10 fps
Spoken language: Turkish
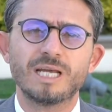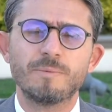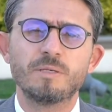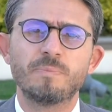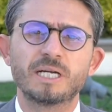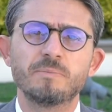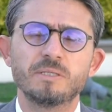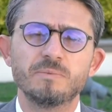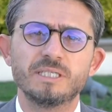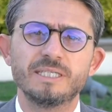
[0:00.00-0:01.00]
Yani bir para
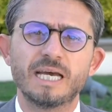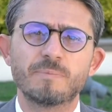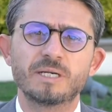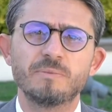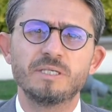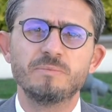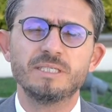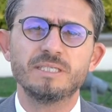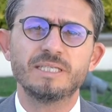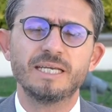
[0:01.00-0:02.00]
biriminin diğer para
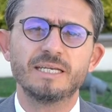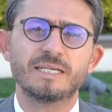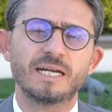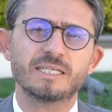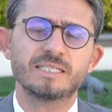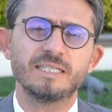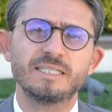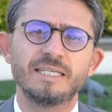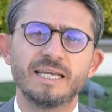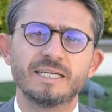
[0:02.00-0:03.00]
birimi de,
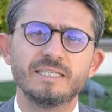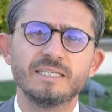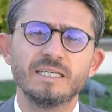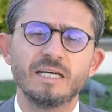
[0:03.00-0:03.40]
karşısındaki değerini